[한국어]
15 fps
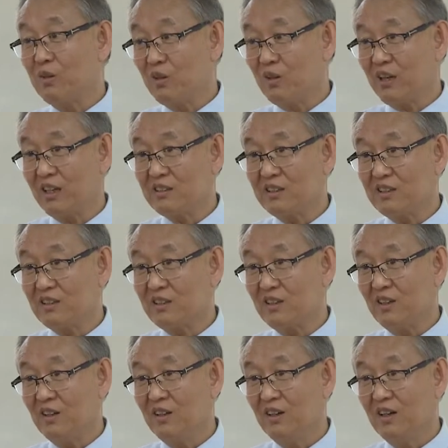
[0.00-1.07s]
필요를 했었어요.
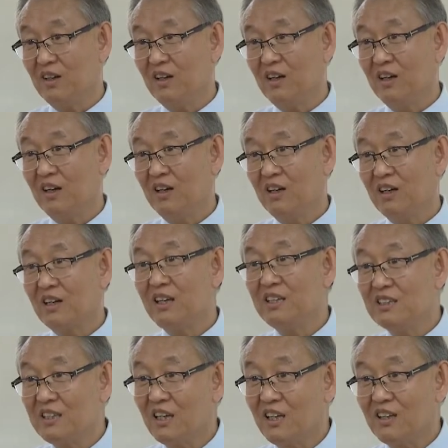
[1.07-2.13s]
그러나
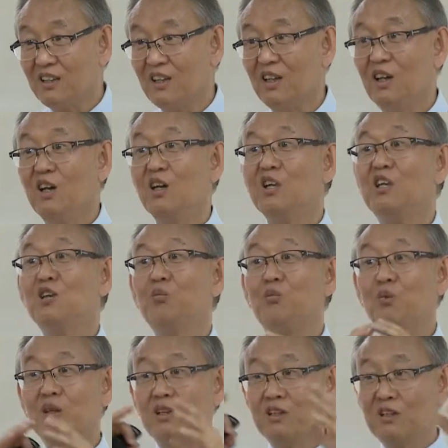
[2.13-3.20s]
이제는 이
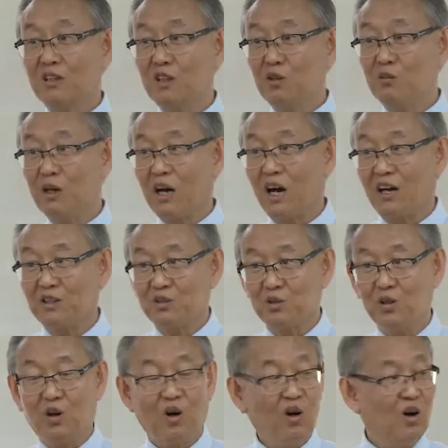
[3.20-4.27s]
빌링을
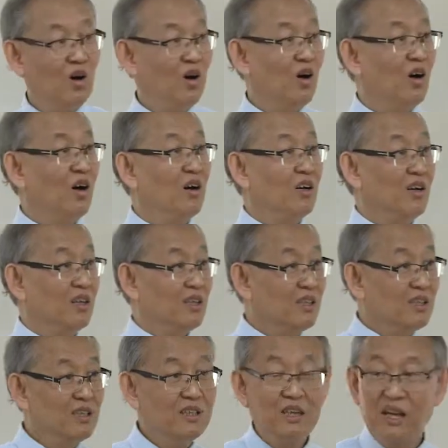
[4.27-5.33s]
넘어가가지고
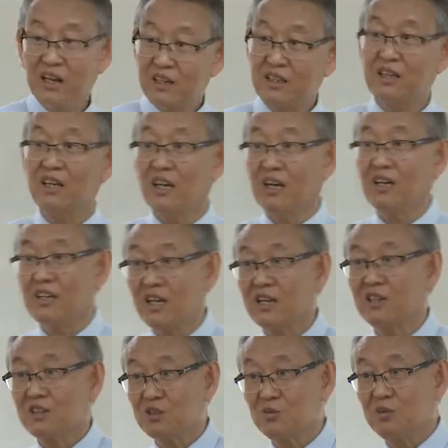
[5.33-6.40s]
이 헬스케어가
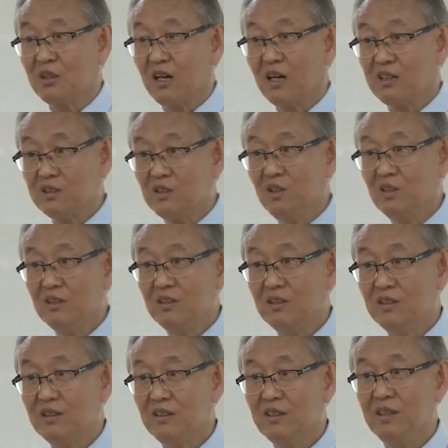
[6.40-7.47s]
되는 것입니다. 그죠?
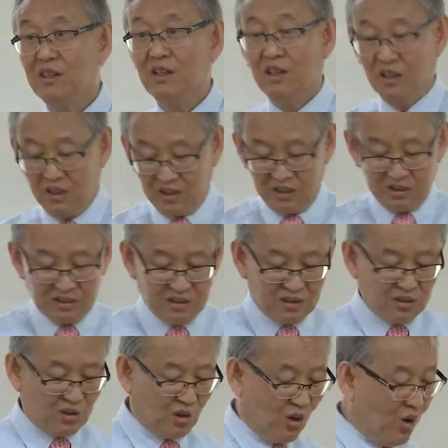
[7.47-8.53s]

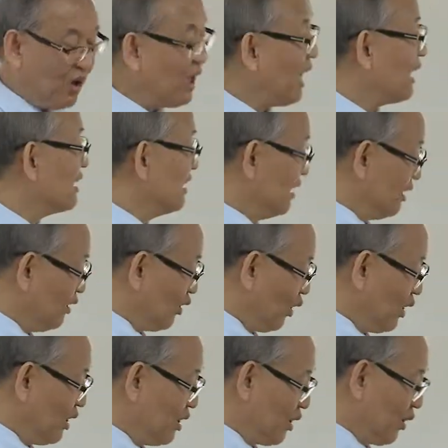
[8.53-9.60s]
저는 똑같은
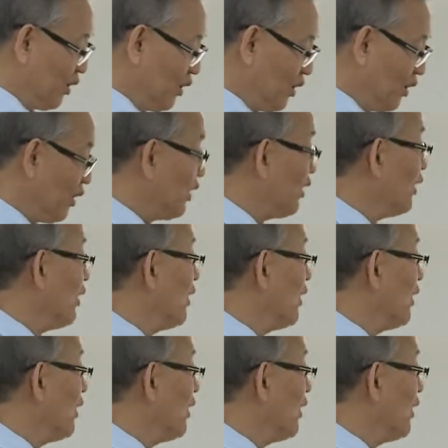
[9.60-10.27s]
논리로